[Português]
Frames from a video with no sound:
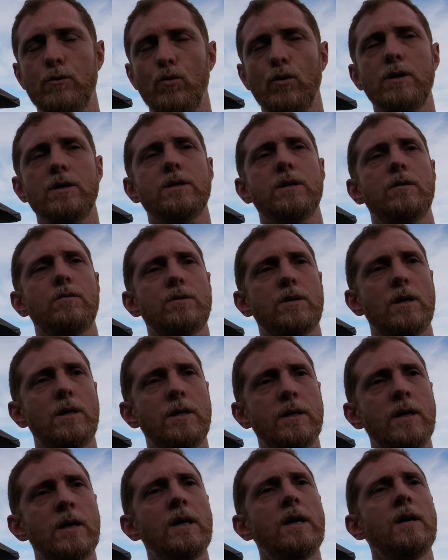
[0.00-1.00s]
há dois anos
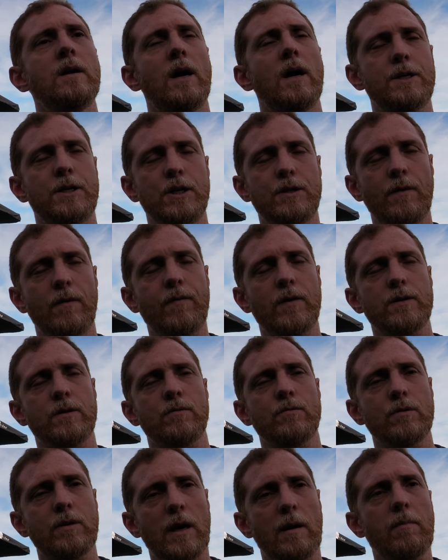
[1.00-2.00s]
ali a gente vem
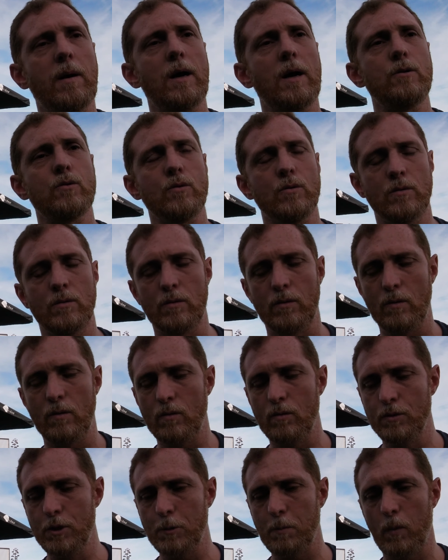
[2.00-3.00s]
fazendo um trabalho com,
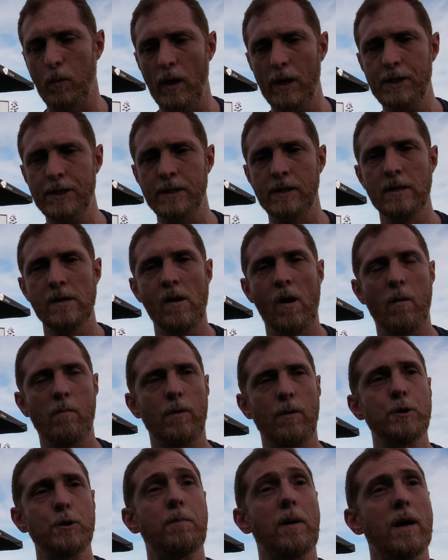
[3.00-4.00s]
com esporte
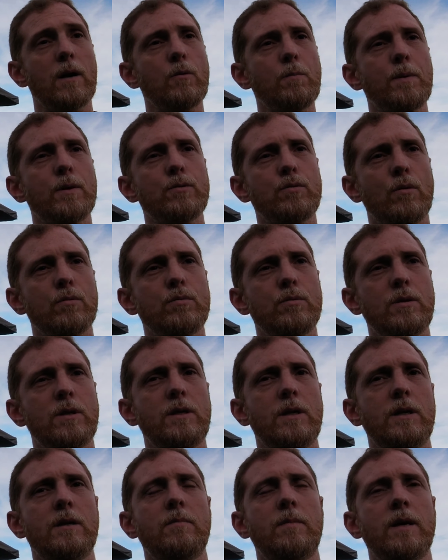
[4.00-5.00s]
mas para o pessoal de
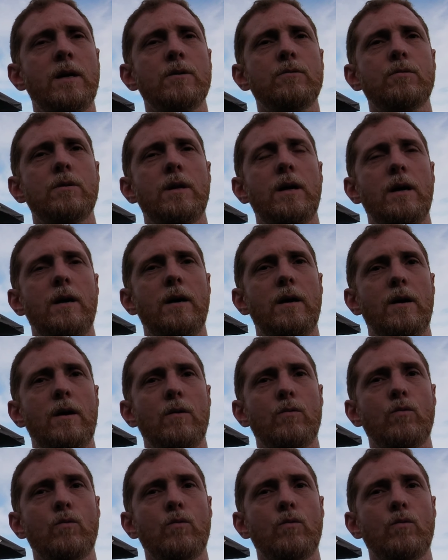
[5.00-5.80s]
entretenimento né,